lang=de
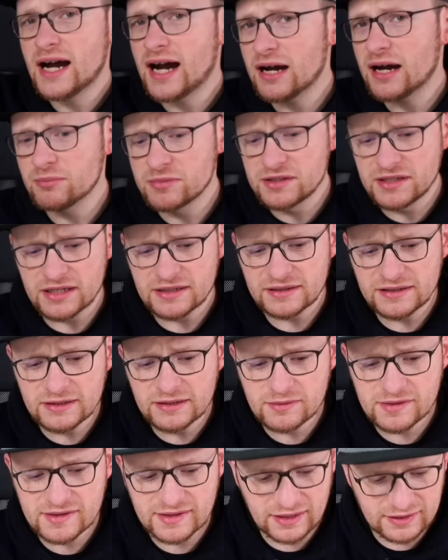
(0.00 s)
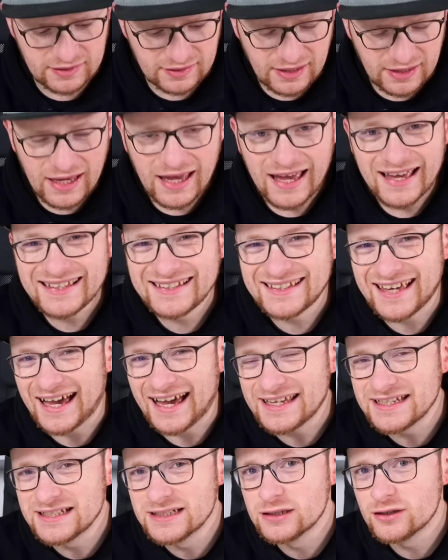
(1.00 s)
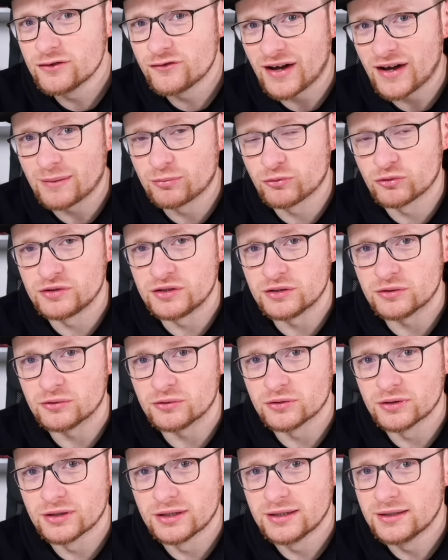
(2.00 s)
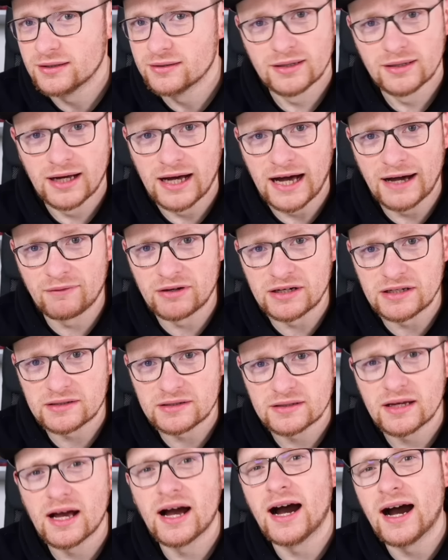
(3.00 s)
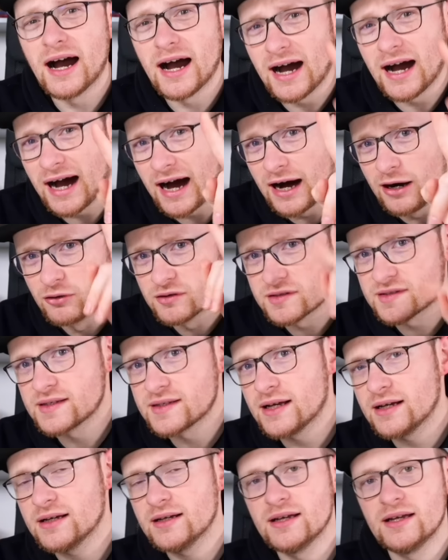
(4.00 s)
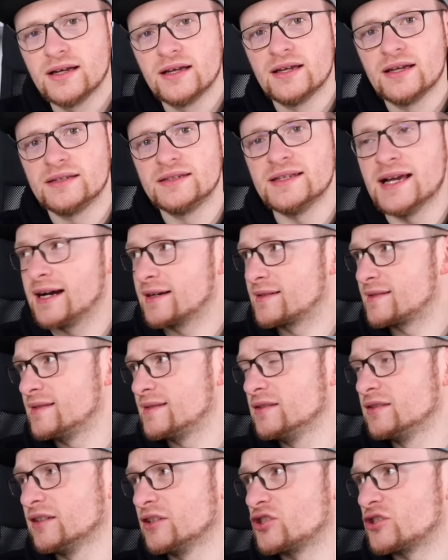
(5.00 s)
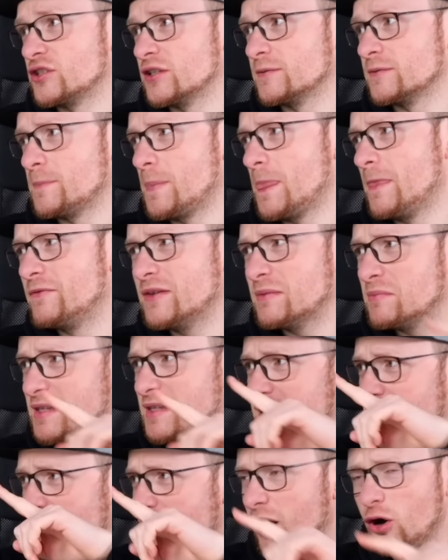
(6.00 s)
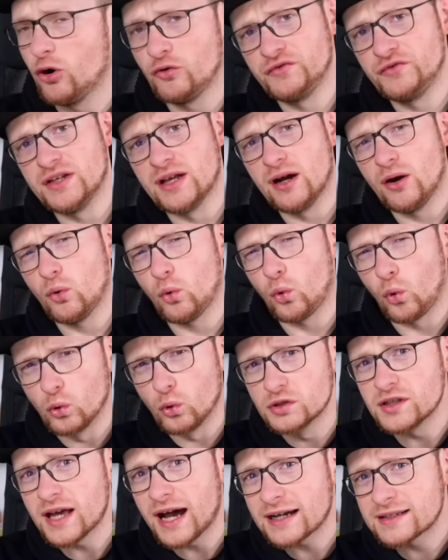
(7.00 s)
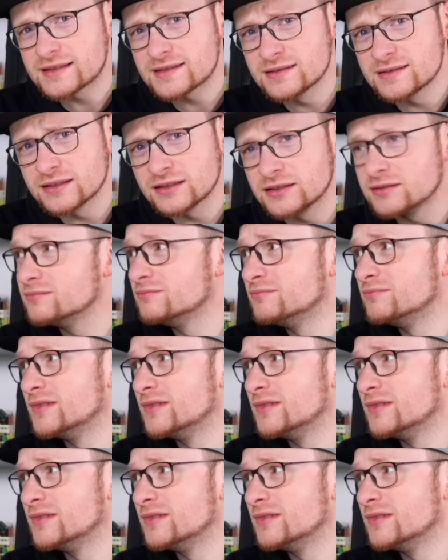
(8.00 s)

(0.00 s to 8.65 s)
haben hier in diesem Set keine Farbkodierung. Haben wir nicht. Außer die Achsen, die drin stecken. Wir haben hier auch wieder rote Achsen drin.